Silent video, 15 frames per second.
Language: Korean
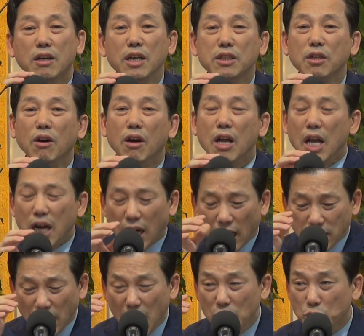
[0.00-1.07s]
그래서
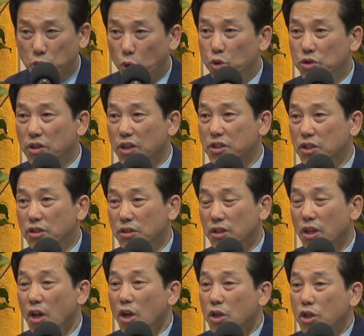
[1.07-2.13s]
가장 좋은
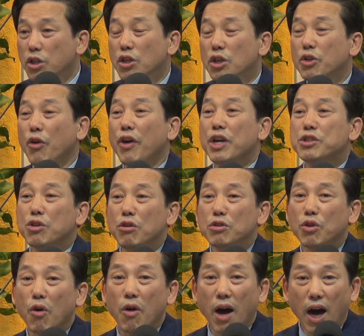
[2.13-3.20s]
것은 그 교회
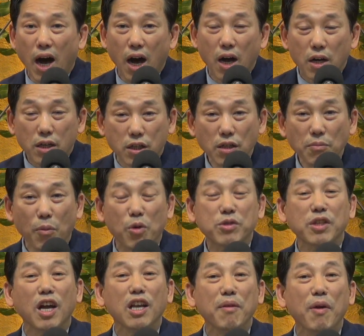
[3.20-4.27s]
성도가, 그
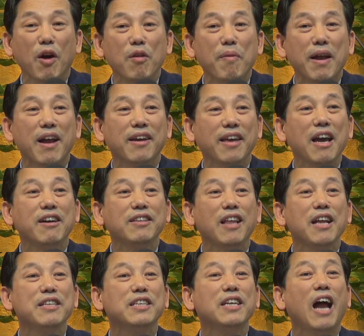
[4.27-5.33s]
목사님이 얼마나
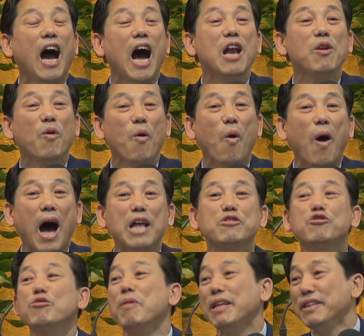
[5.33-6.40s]
깨끗한지를 알고
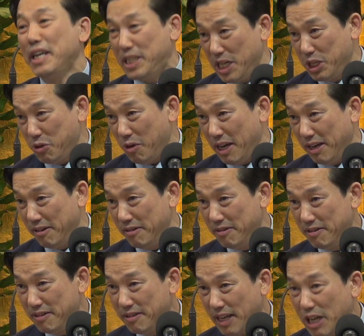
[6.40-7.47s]
안수받는 게 제일 좋아요.
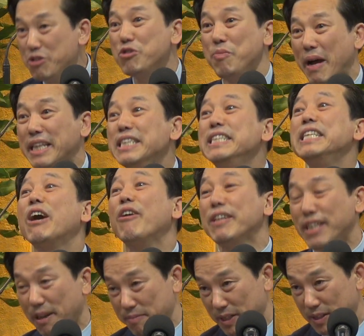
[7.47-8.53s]
안수받는다고
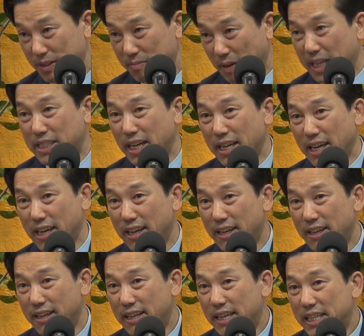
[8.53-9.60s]
한다면. 만약에
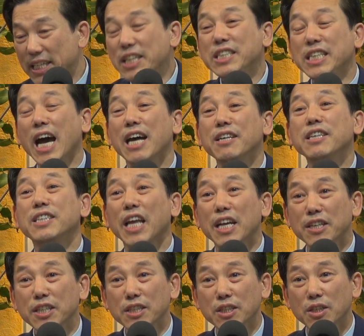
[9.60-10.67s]
그렇지 않을
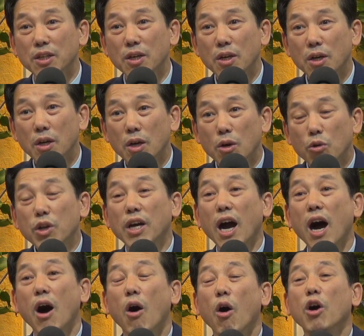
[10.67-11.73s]
때는
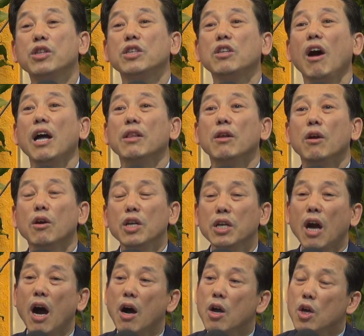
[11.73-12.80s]
우리가 어떠한,
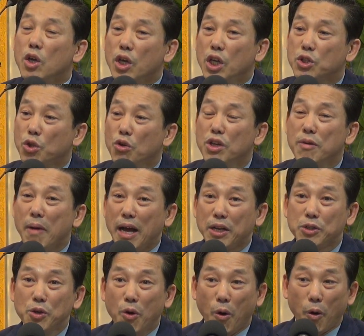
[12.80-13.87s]
그러니까 이 손이
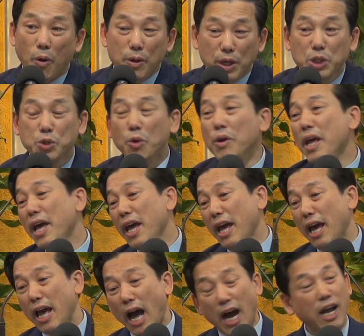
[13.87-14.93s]
말이죠, 이
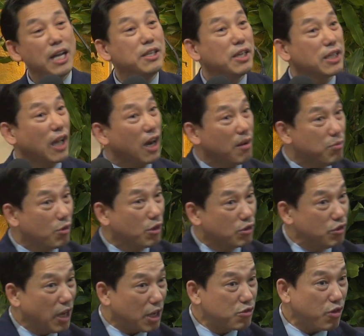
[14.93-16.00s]
손에 악한 영이
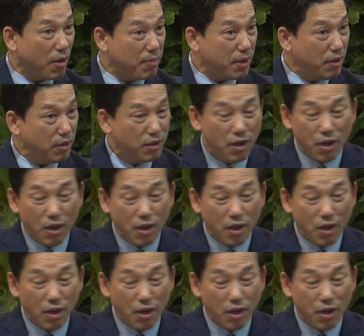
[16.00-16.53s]
달라붙거든요. 안수하면은.